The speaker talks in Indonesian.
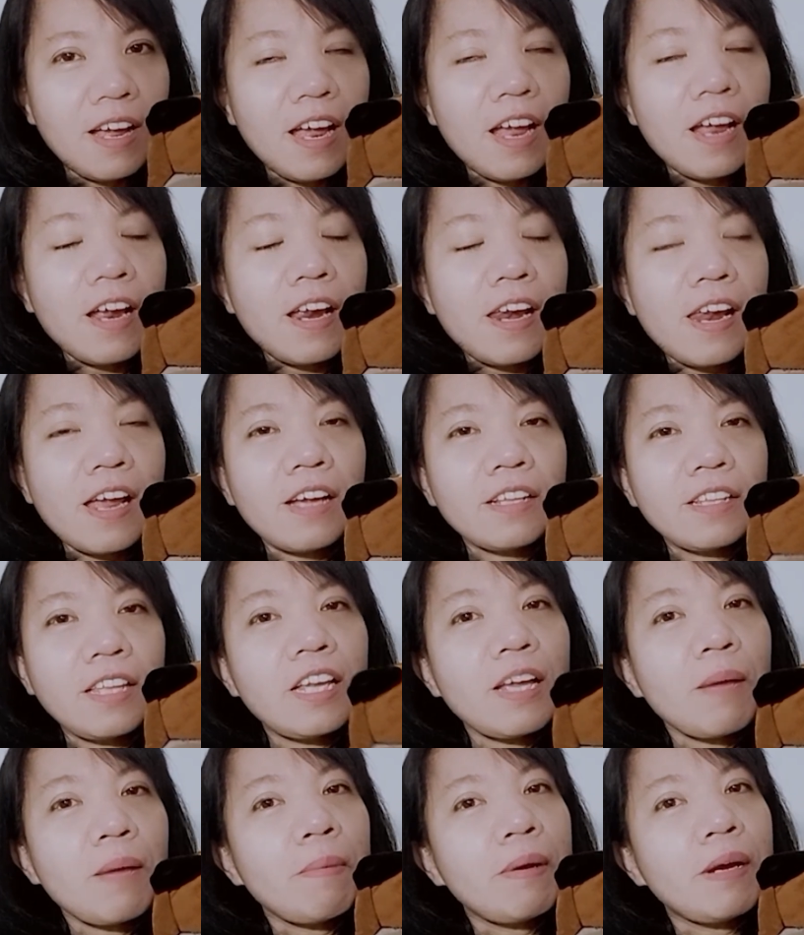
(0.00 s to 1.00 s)
Nah,
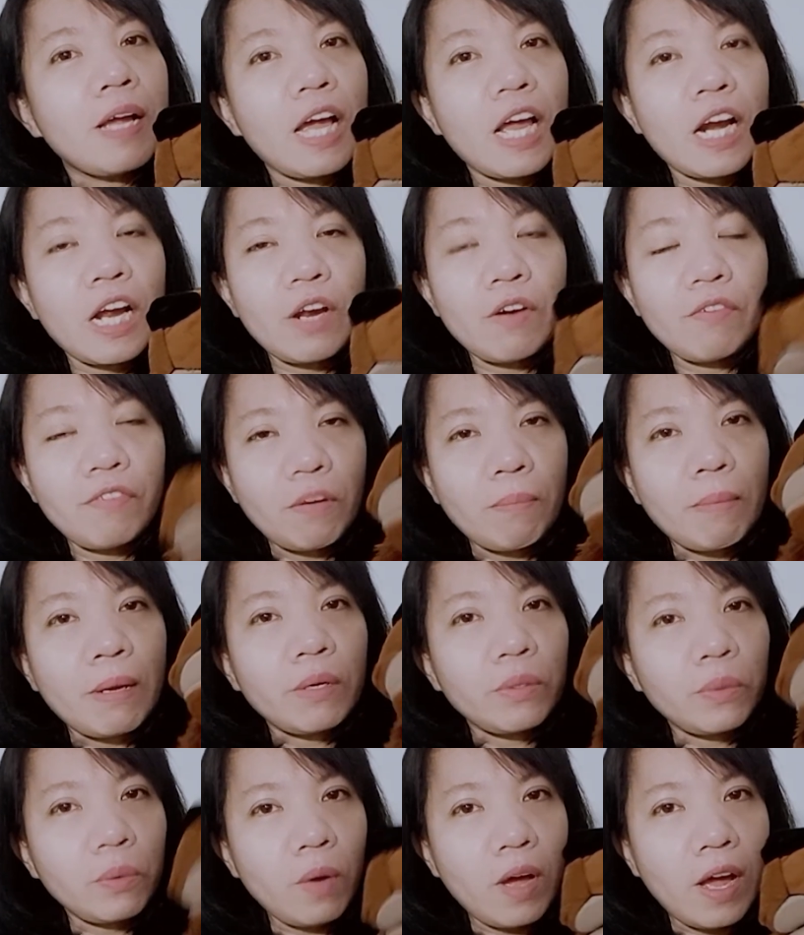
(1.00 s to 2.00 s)
ketika mendengarkan firman
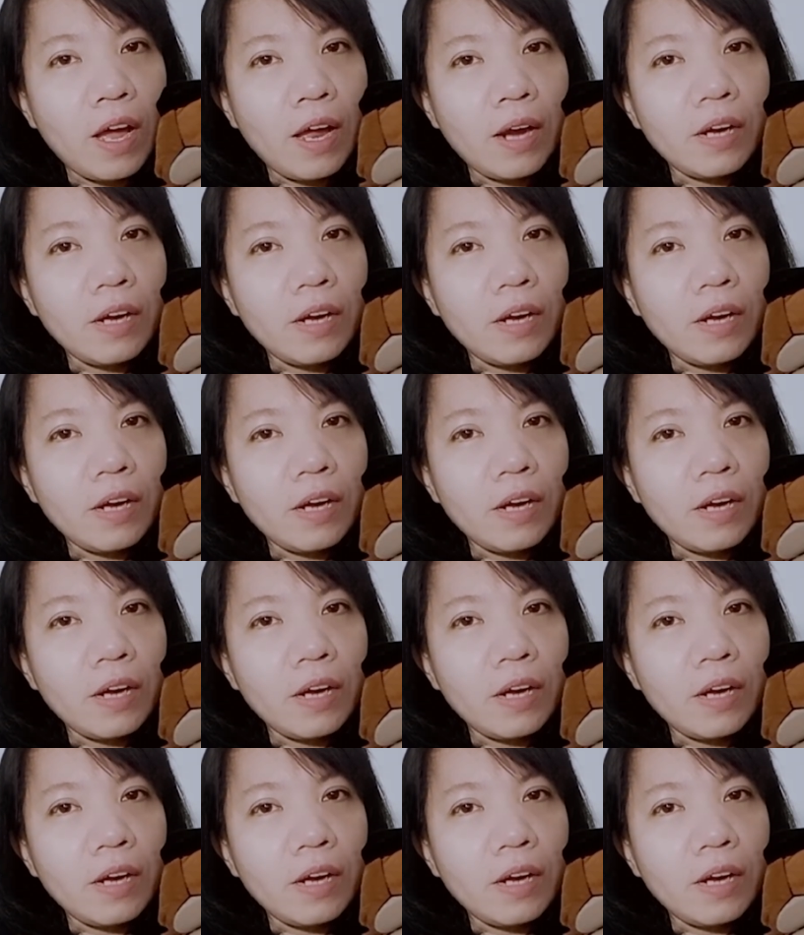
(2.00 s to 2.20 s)
Tuhan,